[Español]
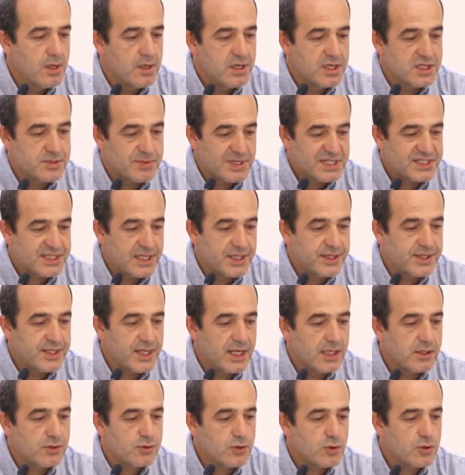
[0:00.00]
es bastante
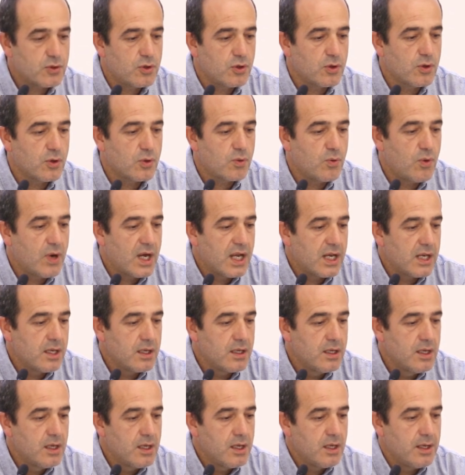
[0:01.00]
alto, con lo
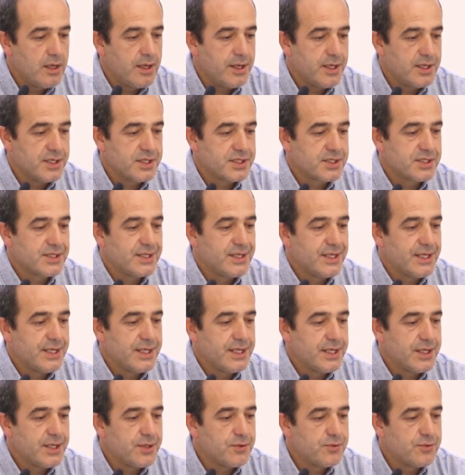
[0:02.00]
cual eh,